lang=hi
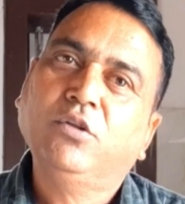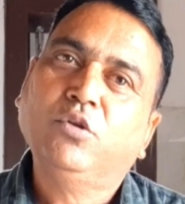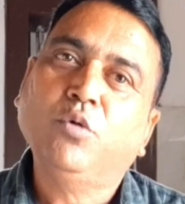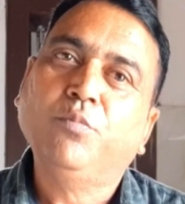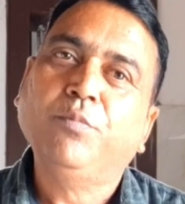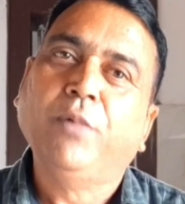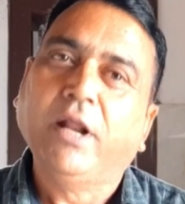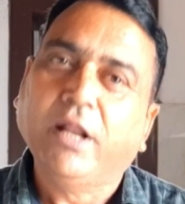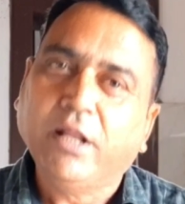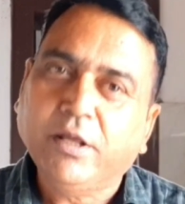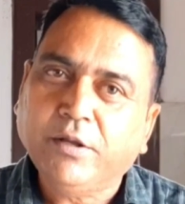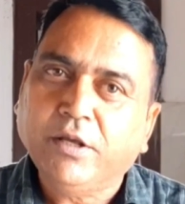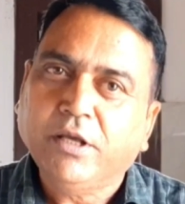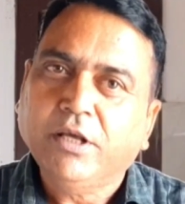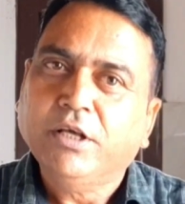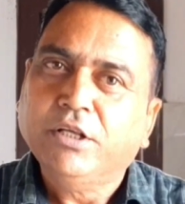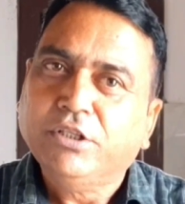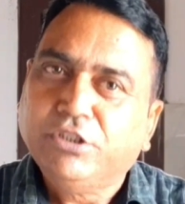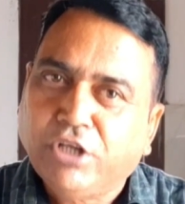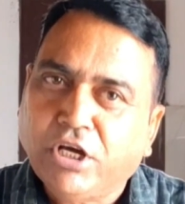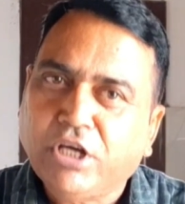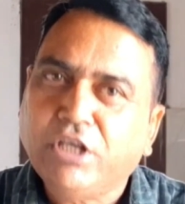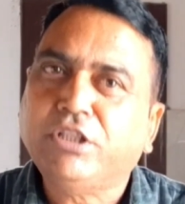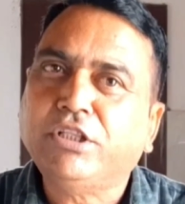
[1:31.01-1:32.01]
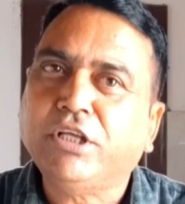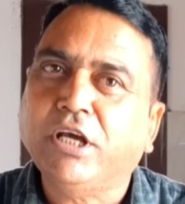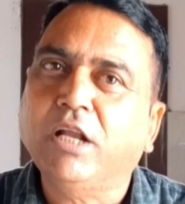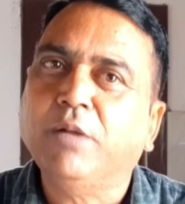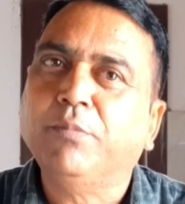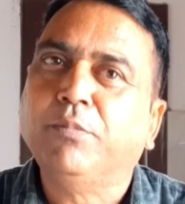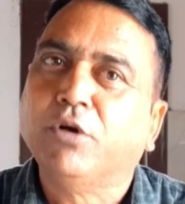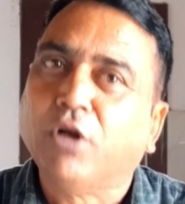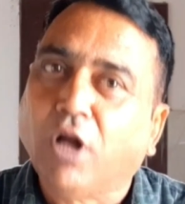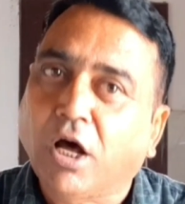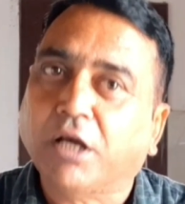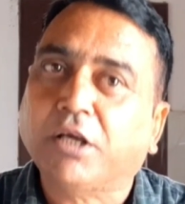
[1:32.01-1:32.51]
तो मैंने यही
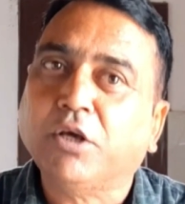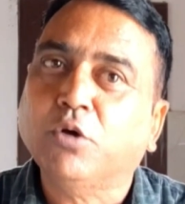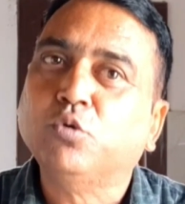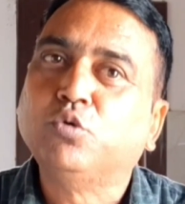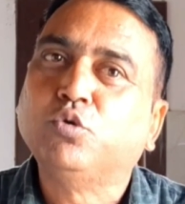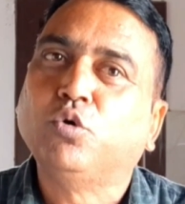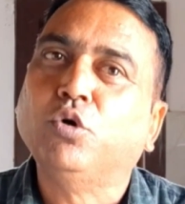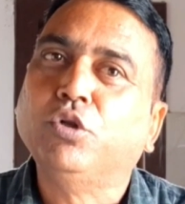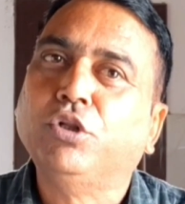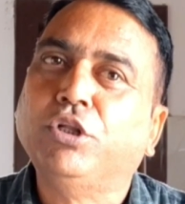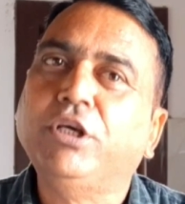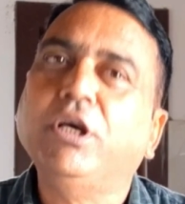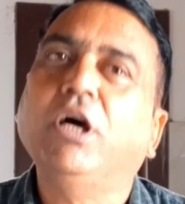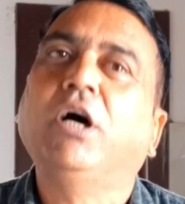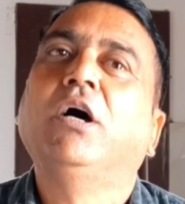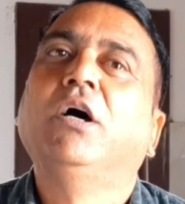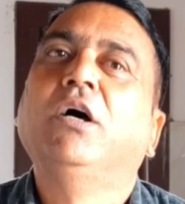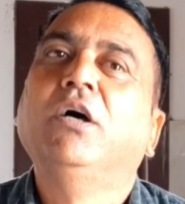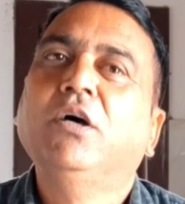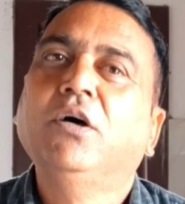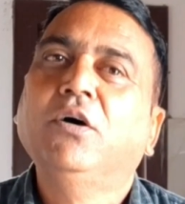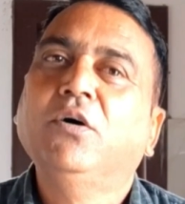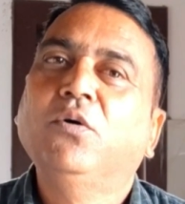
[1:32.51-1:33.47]
तेल बना के उसको दिया